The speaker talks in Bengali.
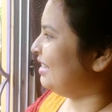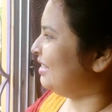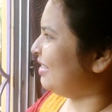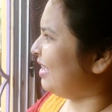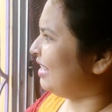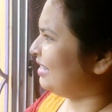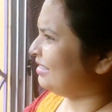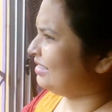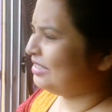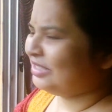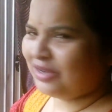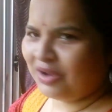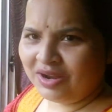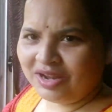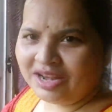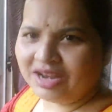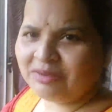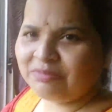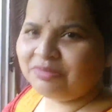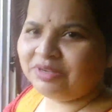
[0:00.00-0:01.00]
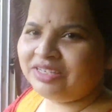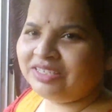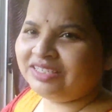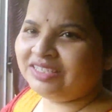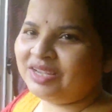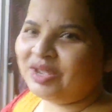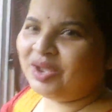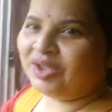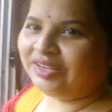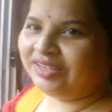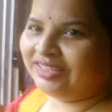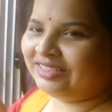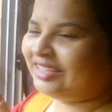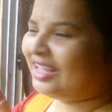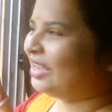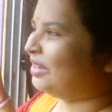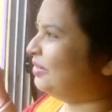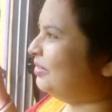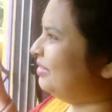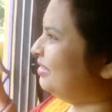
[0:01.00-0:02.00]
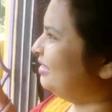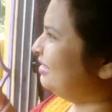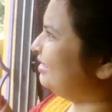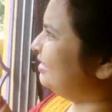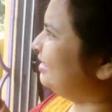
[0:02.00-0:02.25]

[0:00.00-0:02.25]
তো আজকে সকালে আর বৃষ্টি হয়নি দেখো